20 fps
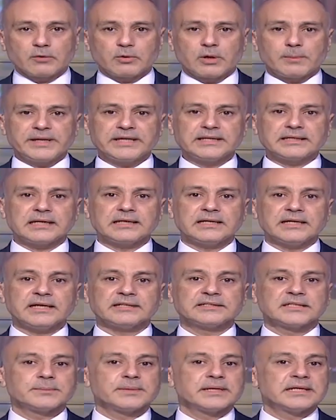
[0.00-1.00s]
وبين
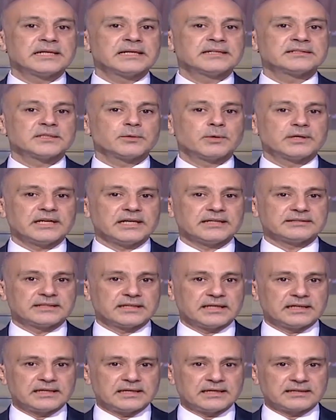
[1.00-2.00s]
الاحتمالات
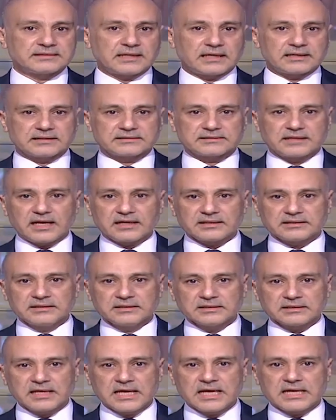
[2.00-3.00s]
والاحتيالات على
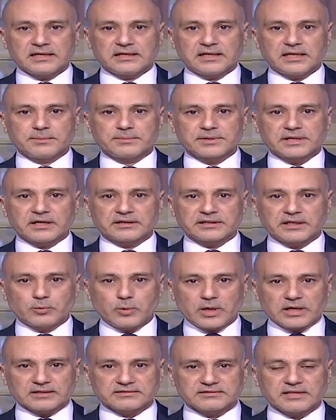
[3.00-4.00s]
التحقيق لإمرار
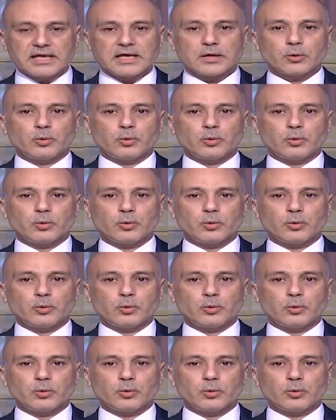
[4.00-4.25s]
الوقت